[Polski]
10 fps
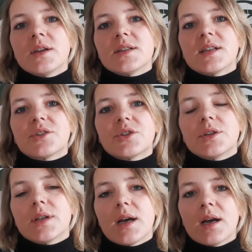
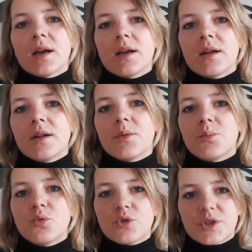zaczyna
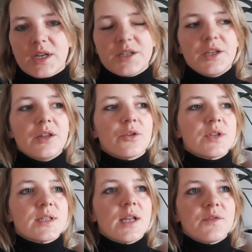puszczać i to
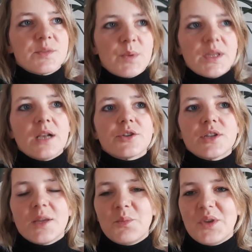jest najwspanialszy,
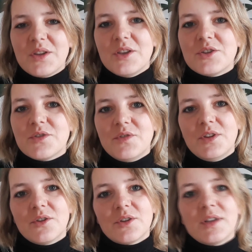najpiękniejszy
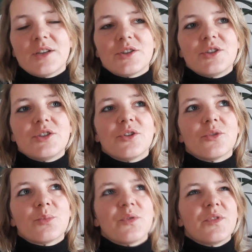widok i najczęściej
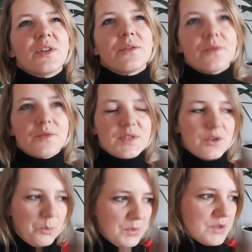on powinien
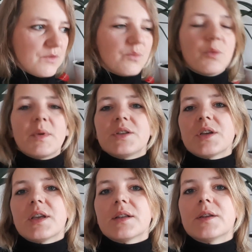wystąpić w
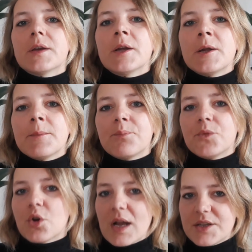momencie, kiedy
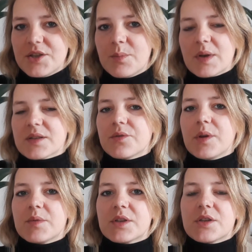doraźnie
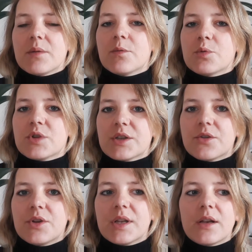pracujemy. Zaczynamy wypuszczać
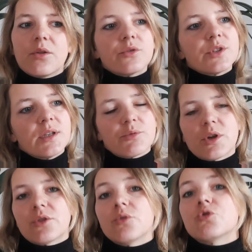konia na ląży, na
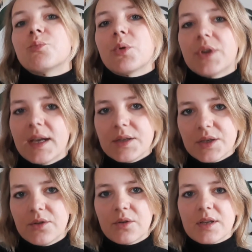przykład on już
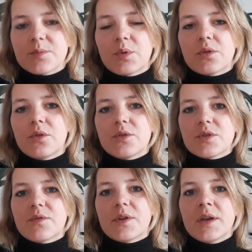podejdzie do nas pod
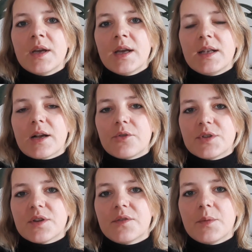końcowej, na
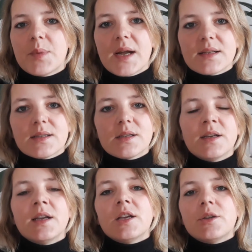końcowej pracy,
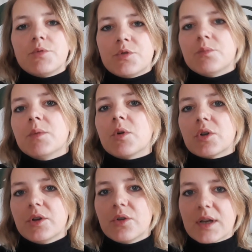żebyśmy my
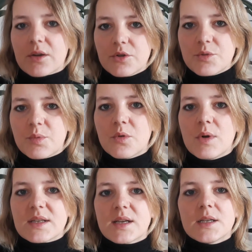mogli go nagrodzić,
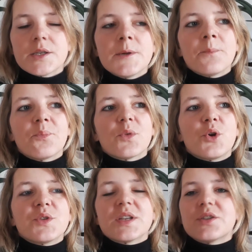pogłaskać.
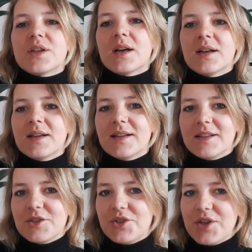Koń zaczyna
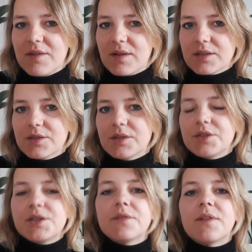ziewać.
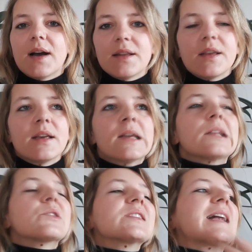Ziewanie
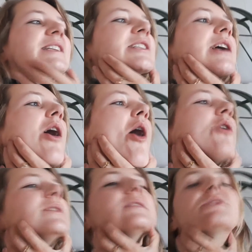to znaczy, że
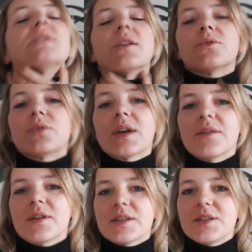koń zaczyna tutaj
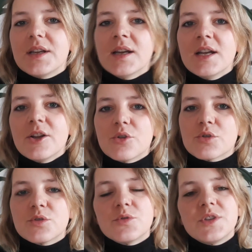właśnie
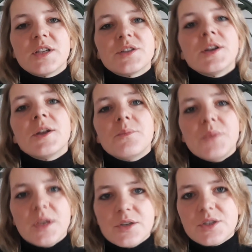rozluźniać
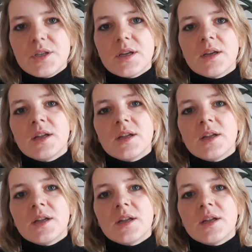mięśnie,